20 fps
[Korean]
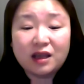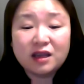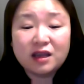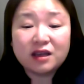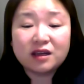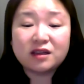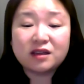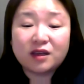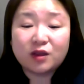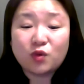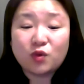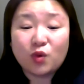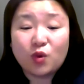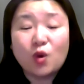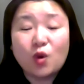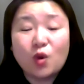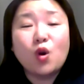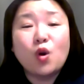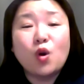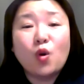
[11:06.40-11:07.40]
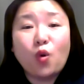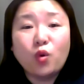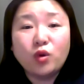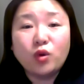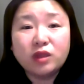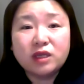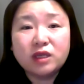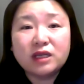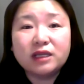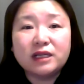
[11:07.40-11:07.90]
그리고
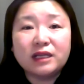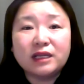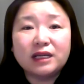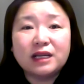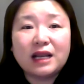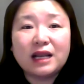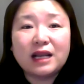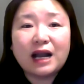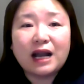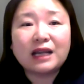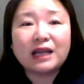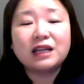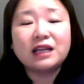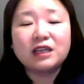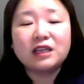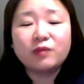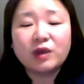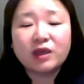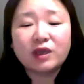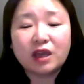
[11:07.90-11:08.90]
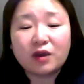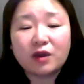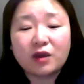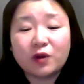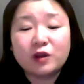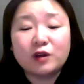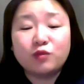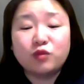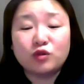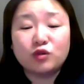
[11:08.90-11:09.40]
오늘 하나님의
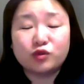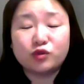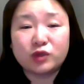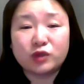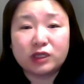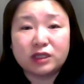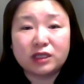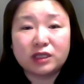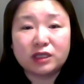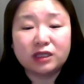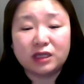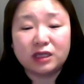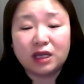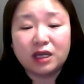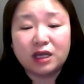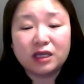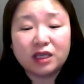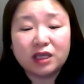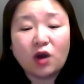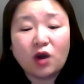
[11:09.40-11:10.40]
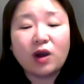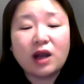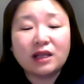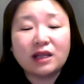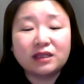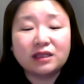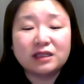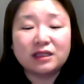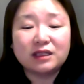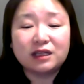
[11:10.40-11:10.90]
계획을 볼 수 있는
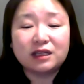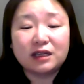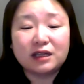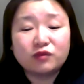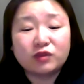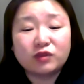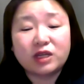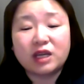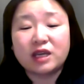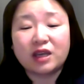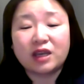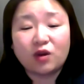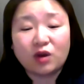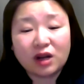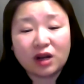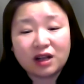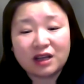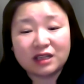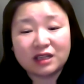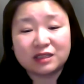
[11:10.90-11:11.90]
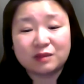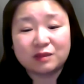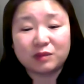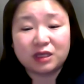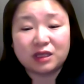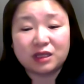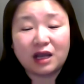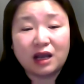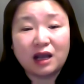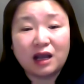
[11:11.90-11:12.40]
영안을 우리에게
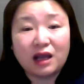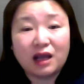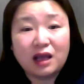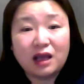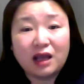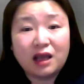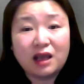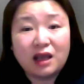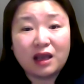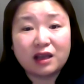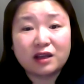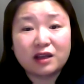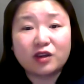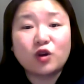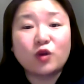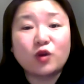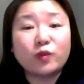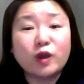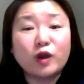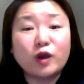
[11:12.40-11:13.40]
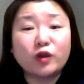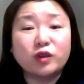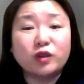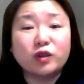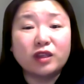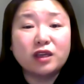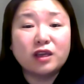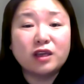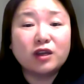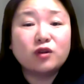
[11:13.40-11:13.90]
허락하십니다. 그러면
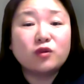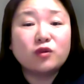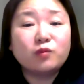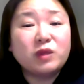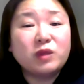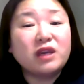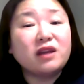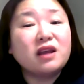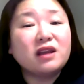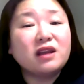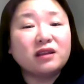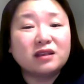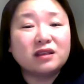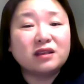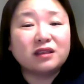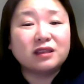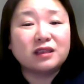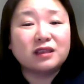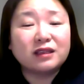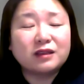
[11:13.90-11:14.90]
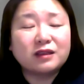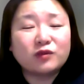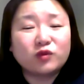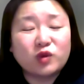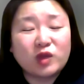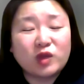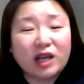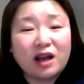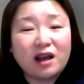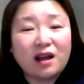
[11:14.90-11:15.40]
미래는
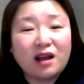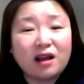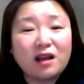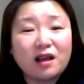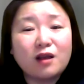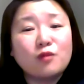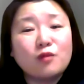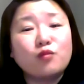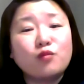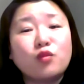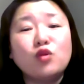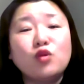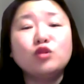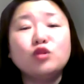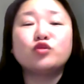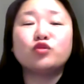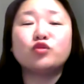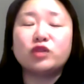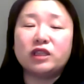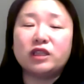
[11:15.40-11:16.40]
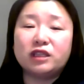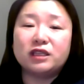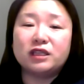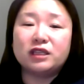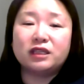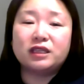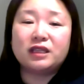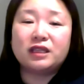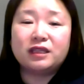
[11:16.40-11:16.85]
우리가 볼 수 있는